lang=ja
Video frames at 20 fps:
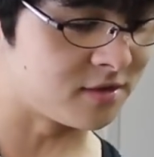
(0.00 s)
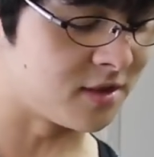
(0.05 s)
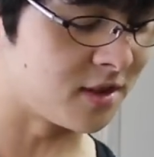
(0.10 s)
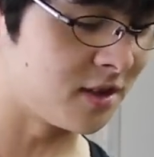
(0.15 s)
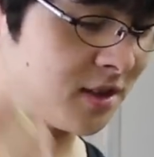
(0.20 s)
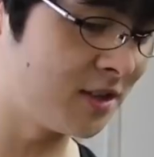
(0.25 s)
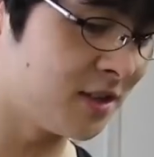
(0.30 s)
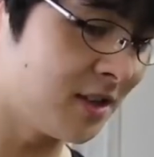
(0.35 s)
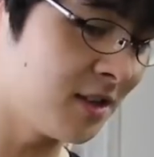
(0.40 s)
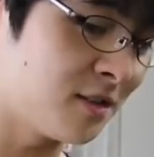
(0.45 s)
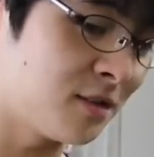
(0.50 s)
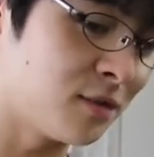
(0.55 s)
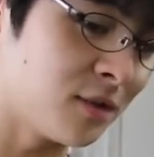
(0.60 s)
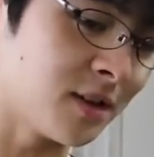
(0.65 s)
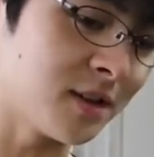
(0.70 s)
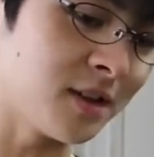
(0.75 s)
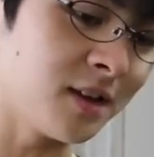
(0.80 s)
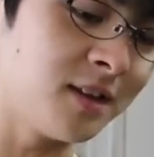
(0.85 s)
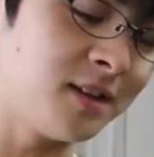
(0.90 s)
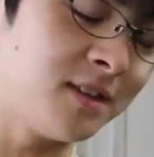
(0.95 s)
できなく
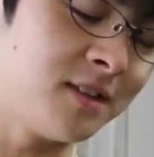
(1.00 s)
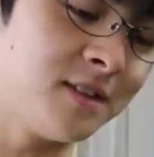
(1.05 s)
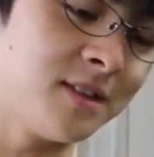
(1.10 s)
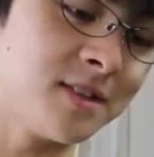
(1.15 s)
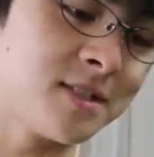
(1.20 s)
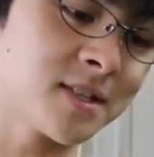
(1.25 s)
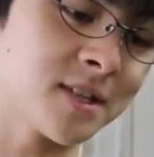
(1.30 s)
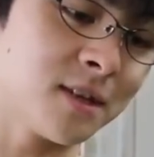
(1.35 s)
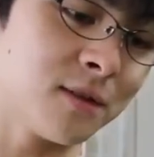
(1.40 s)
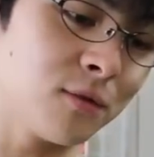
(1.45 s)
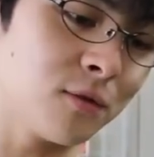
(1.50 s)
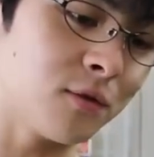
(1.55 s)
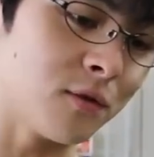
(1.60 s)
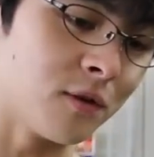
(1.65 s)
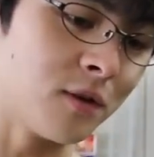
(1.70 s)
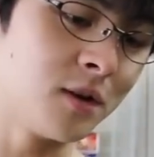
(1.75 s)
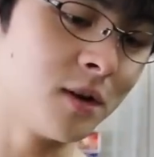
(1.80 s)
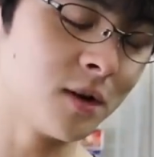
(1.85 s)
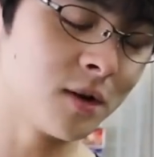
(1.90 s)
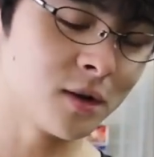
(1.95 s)
はないんですけど
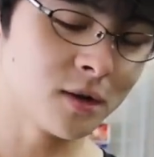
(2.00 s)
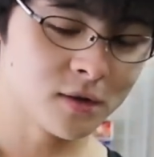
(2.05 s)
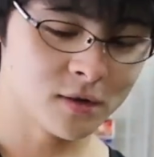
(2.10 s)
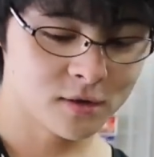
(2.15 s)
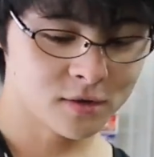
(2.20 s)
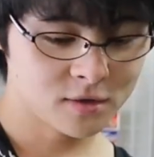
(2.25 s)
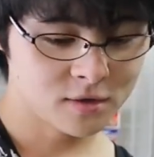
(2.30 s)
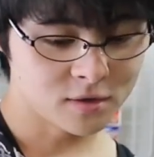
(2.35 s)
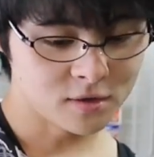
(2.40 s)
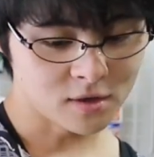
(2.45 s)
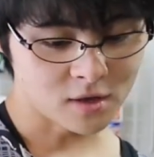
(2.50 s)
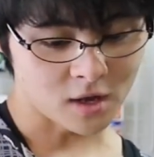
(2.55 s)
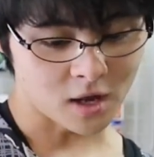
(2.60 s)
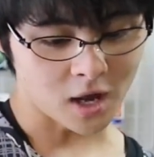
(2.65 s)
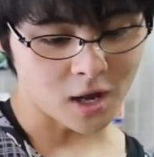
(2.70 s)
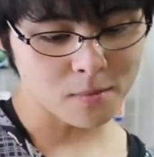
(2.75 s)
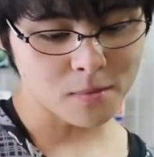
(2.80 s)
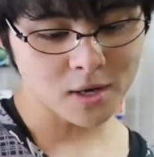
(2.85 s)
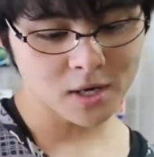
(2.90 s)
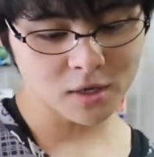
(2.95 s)

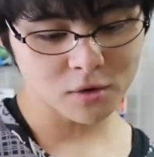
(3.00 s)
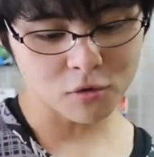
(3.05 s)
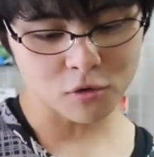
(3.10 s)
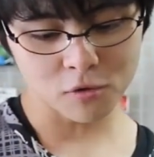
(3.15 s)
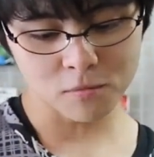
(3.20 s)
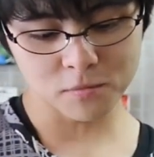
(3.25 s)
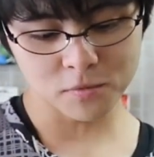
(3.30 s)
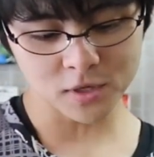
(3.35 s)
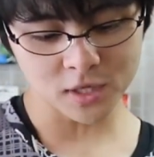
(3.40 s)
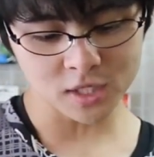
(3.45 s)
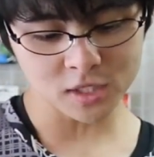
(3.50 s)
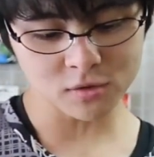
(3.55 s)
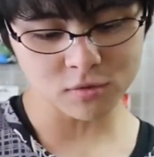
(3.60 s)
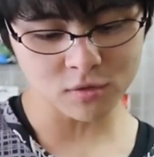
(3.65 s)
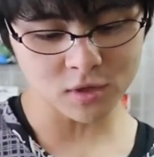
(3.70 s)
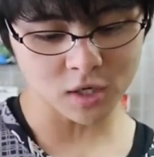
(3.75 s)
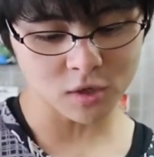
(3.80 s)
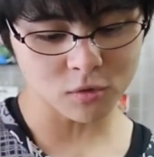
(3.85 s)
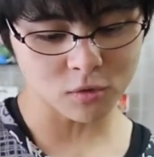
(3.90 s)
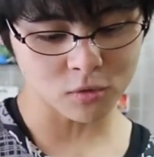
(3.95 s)
あまりこう
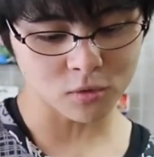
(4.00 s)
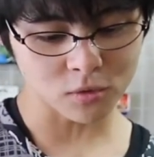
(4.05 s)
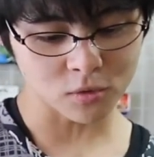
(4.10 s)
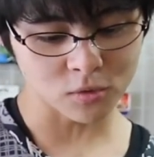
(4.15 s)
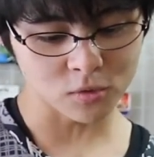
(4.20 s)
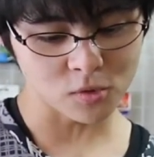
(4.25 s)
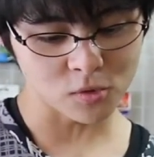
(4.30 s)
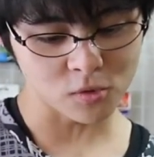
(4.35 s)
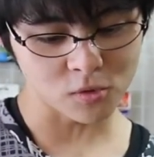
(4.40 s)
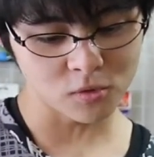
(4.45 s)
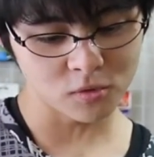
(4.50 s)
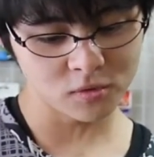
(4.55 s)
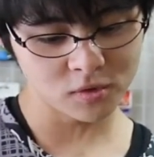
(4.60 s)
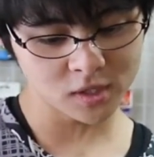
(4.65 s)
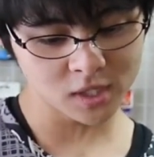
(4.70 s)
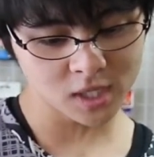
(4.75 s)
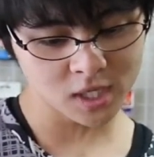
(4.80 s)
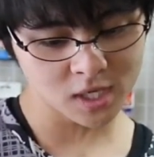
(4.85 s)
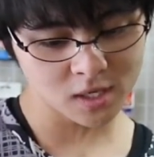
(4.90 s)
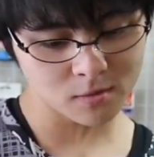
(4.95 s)
ブラスト加工の恩
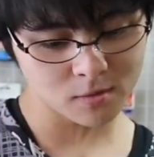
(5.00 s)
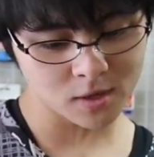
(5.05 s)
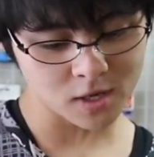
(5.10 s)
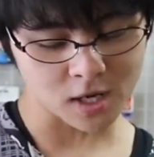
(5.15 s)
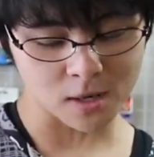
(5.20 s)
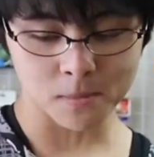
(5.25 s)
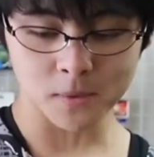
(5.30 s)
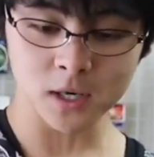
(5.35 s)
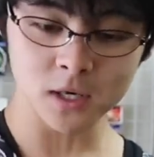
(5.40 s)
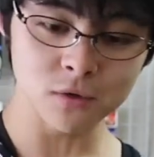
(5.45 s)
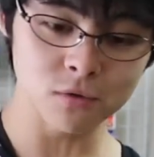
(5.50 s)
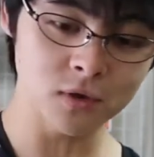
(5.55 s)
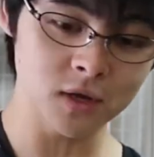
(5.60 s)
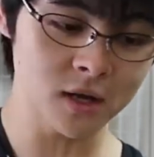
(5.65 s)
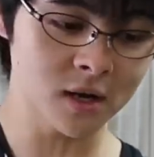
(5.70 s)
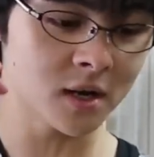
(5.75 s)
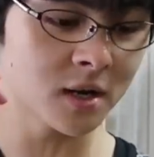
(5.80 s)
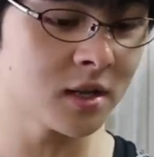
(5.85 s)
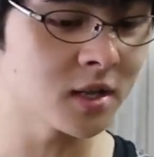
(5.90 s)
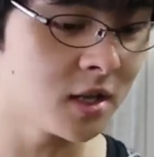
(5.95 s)
恵はあまり受
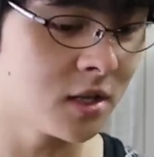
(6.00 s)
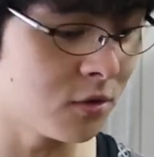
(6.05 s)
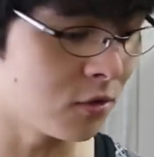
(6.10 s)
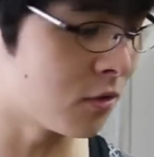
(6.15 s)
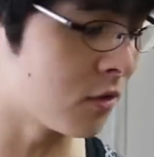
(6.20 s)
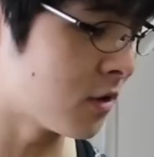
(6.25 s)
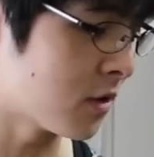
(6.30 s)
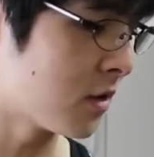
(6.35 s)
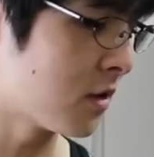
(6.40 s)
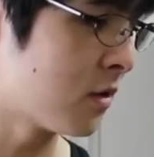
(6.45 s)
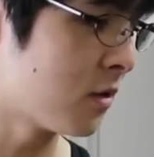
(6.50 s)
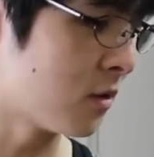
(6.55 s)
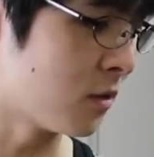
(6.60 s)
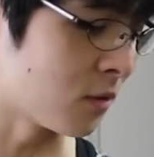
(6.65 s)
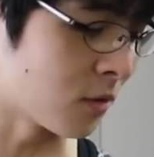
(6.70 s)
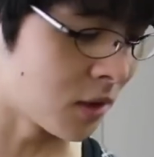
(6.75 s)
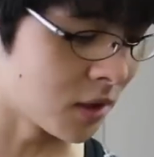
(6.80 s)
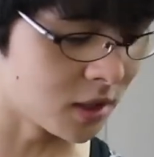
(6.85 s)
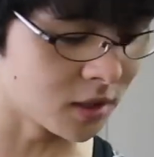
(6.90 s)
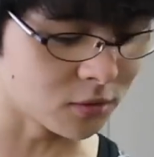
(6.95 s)
けられないの
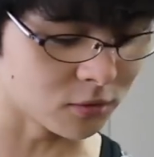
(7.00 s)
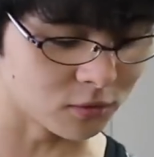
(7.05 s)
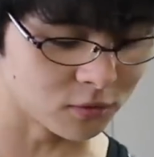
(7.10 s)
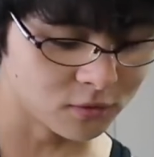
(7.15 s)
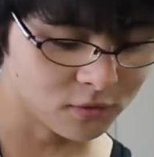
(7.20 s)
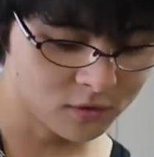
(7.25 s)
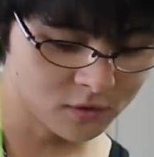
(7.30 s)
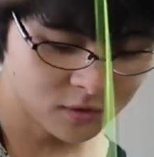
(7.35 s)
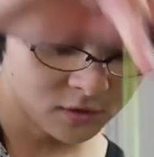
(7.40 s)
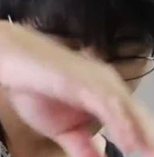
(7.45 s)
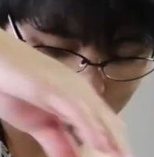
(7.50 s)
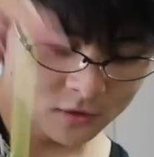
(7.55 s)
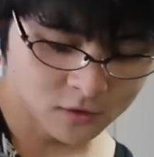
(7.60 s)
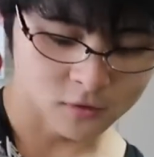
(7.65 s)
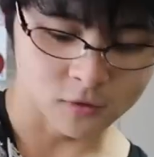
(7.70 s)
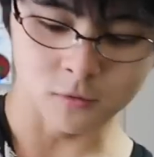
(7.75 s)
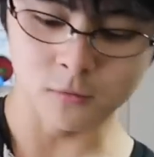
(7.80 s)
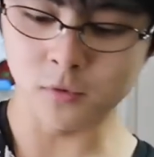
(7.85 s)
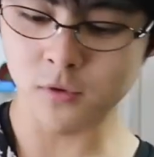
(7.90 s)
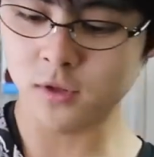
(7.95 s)
かなと
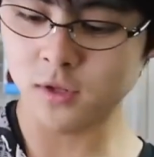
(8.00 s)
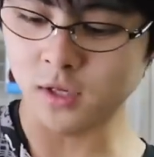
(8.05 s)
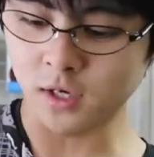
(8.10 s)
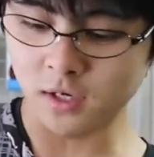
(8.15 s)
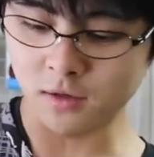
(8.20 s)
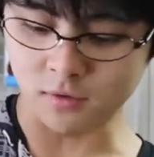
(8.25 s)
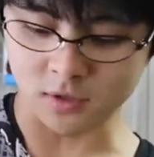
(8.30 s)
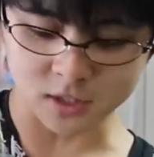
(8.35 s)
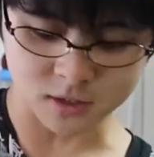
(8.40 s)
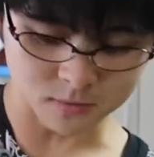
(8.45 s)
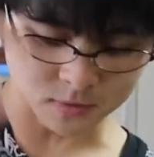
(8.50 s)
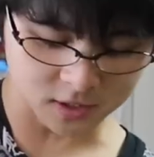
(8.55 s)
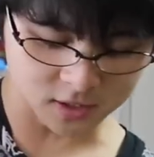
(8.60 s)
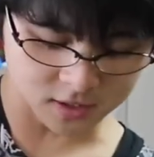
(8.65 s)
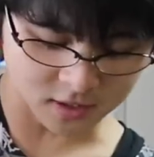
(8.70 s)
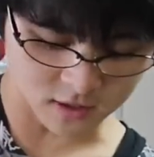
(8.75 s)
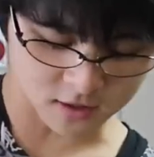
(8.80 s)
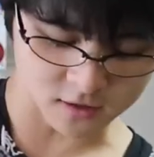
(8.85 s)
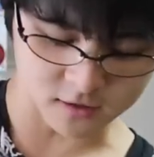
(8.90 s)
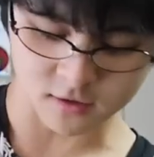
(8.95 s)
思ったりはしま
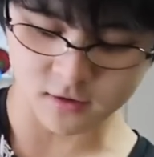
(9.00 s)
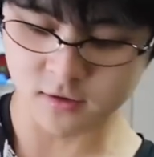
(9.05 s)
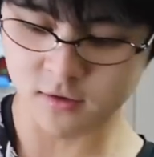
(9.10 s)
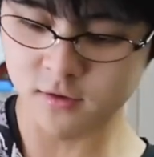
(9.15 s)
すね